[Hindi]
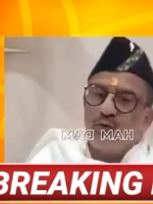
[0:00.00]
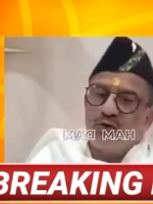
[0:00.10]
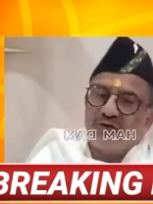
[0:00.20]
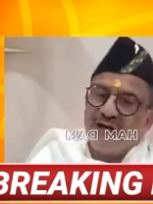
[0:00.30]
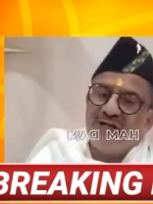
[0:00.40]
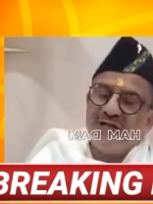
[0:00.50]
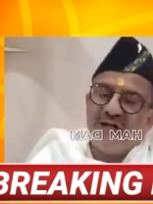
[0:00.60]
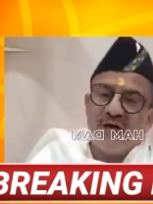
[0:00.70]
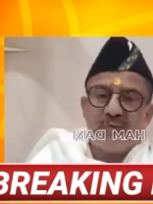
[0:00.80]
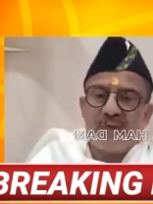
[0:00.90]
उनको
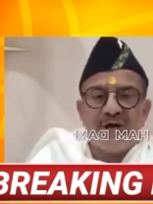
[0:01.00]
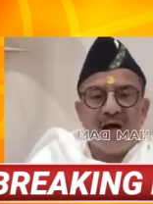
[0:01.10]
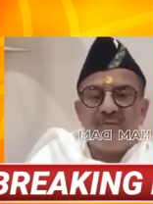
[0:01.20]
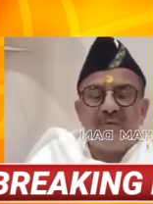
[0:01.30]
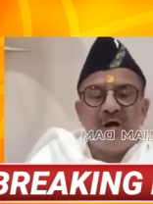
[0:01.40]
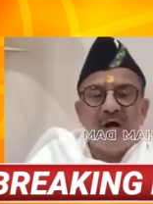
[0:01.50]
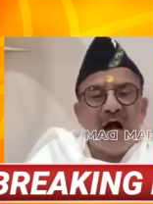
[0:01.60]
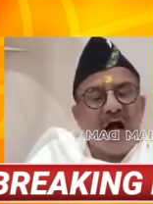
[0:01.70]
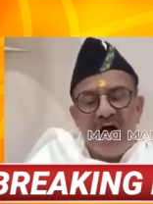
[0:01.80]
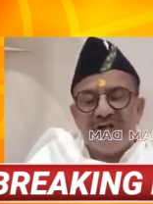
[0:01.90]
चाहिए कि अपना नाम
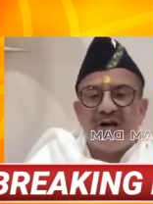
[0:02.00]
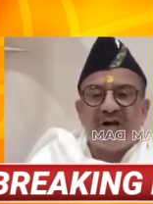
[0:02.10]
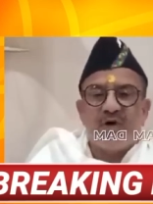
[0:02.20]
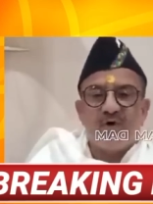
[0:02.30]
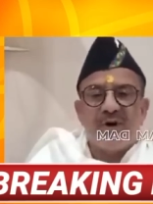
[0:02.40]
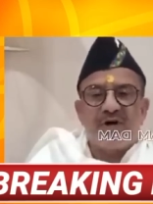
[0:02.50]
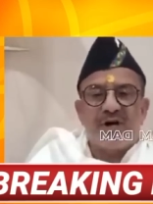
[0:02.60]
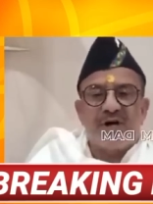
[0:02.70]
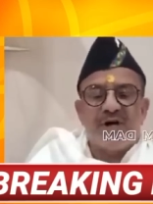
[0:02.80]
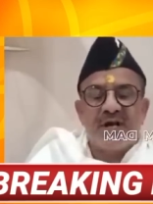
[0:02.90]
आयशा के ऊपर
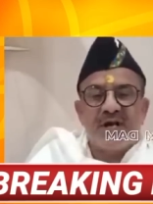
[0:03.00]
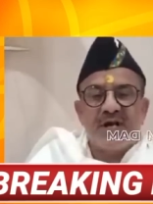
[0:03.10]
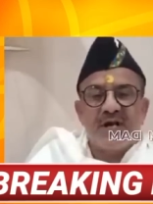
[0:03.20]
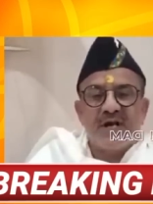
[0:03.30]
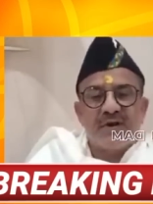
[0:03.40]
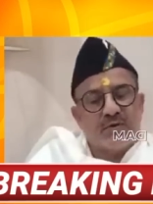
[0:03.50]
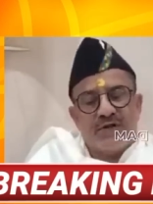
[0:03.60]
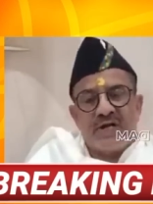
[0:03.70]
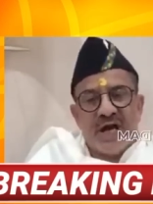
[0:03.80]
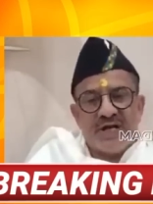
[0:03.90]
रखें
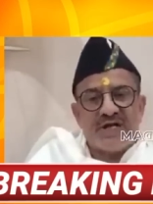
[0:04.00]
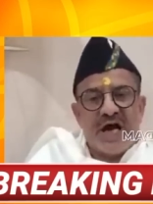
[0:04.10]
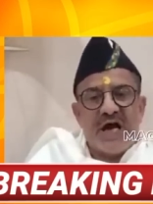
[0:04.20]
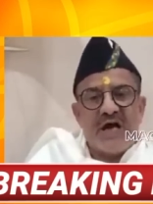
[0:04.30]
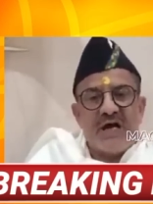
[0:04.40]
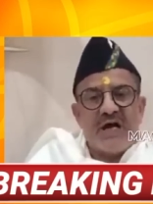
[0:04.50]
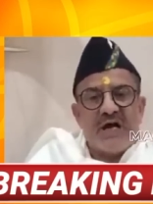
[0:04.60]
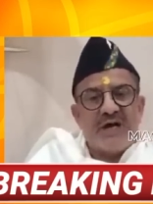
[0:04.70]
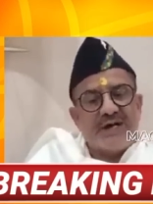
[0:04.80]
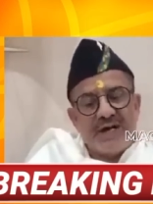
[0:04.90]
क्योंकि आयशा
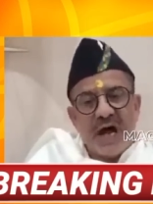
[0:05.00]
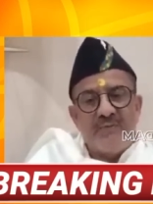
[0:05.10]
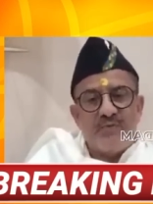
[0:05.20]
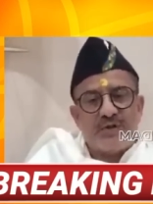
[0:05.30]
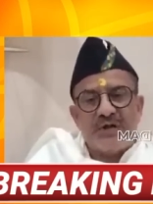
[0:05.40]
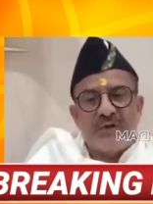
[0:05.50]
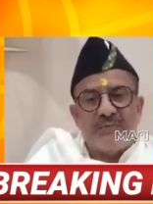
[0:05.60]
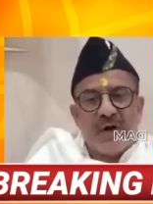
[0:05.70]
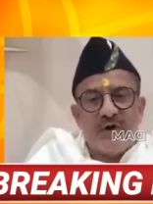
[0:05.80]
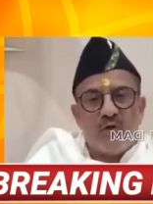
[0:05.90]
नाम
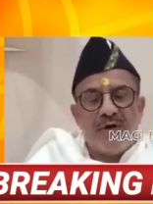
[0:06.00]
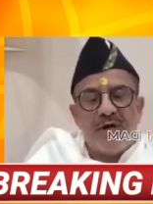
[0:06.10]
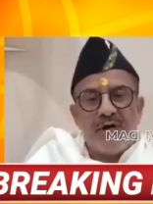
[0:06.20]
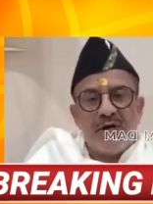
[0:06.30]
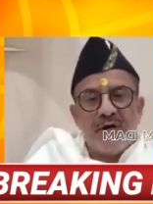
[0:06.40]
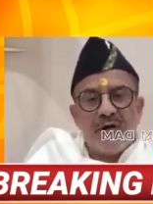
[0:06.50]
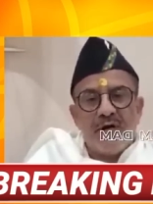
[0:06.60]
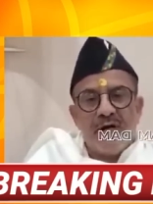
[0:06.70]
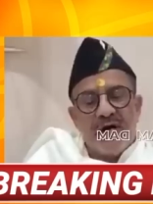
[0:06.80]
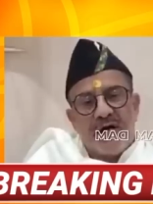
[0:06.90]
मुसलमानों में
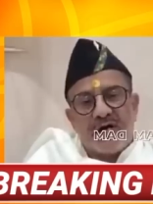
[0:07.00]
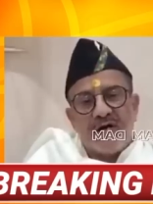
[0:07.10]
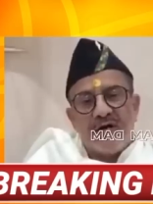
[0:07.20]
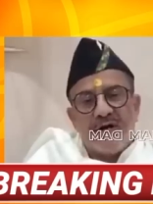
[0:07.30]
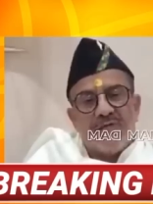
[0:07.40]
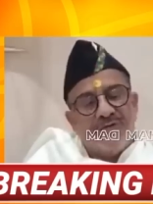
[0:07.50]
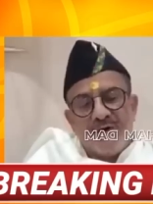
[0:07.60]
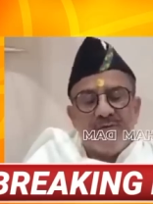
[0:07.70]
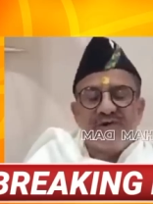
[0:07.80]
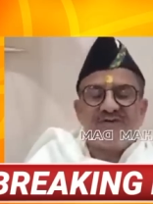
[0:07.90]
एक
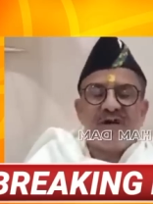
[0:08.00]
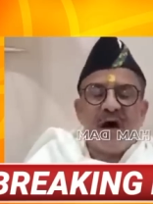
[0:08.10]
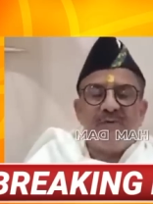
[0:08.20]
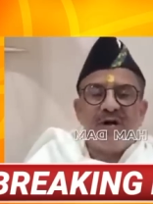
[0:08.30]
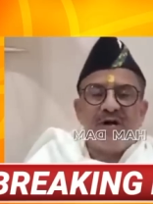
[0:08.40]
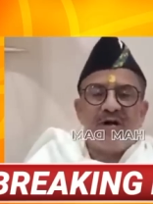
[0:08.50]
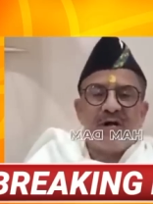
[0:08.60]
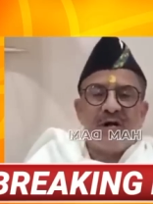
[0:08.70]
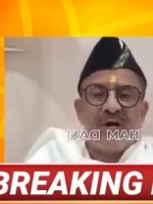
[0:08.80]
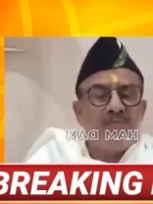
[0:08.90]
फेमस नाम है
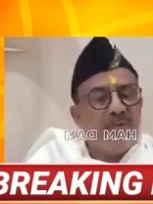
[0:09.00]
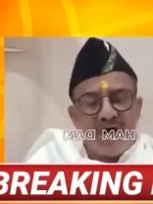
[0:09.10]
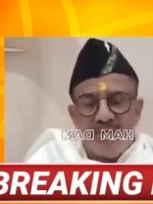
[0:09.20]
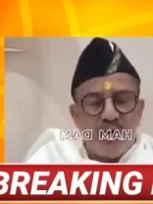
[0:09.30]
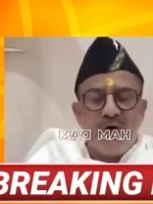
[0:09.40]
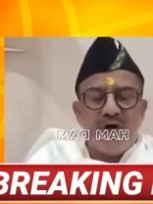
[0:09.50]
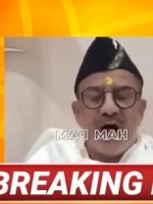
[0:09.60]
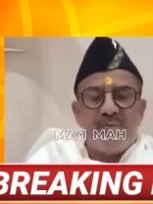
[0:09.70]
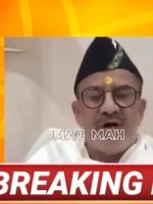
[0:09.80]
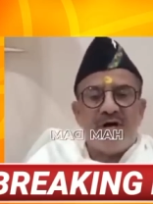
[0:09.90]
मकबूल
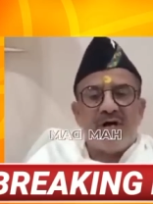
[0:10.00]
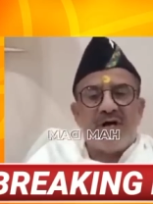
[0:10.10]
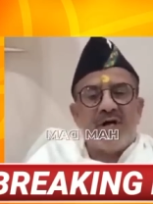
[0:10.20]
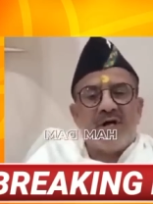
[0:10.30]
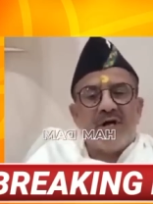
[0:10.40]
नाम है